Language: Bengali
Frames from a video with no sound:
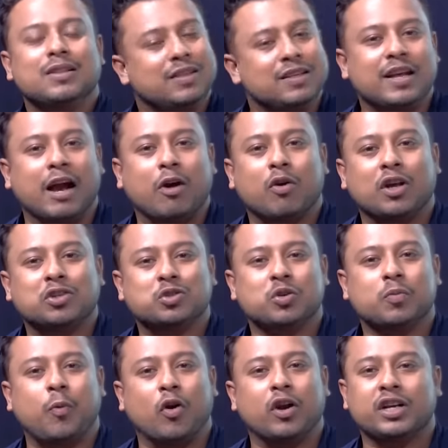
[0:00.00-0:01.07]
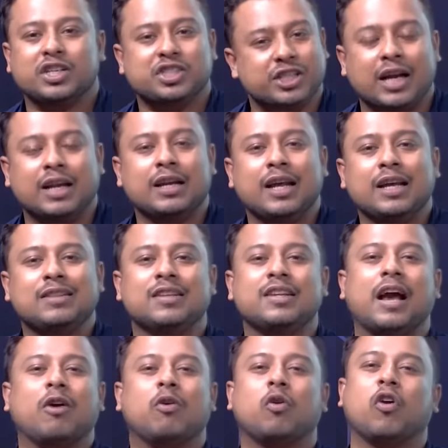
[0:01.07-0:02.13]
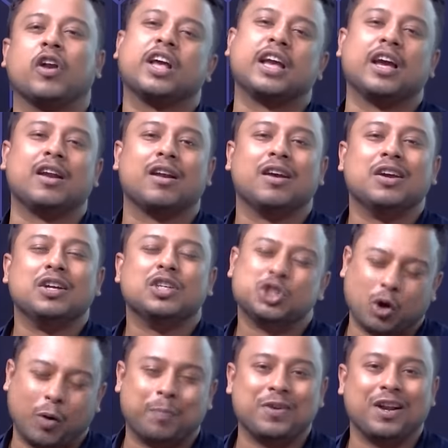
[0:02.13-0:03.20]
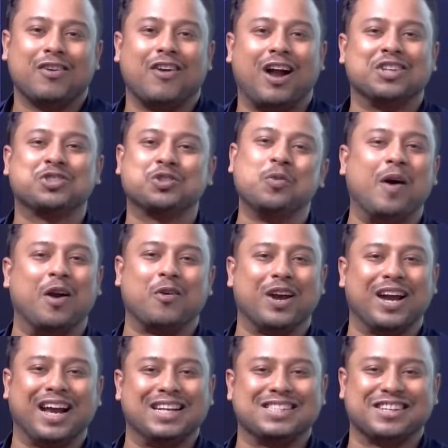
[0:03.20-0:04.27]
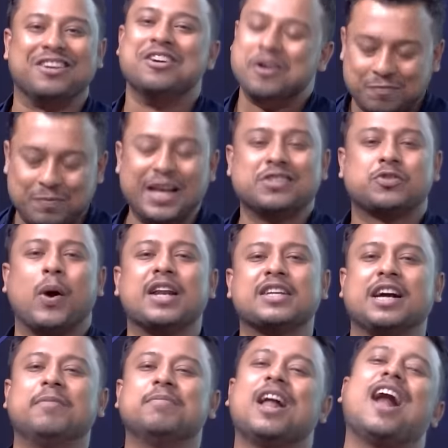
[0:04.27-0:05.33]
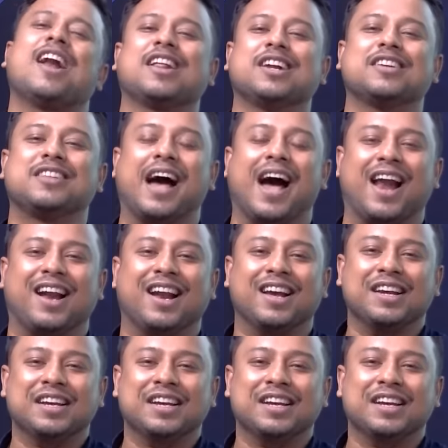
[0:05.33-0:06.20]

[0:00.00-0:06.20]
তিনি এখন আর শুধু পলিটিশিয়ান নেই তিনি এখন অনেকের স্বপ্নের রাজকুমার হয়ে গেছে প্লিজ ওয়েলকাম নান আদার দ্যান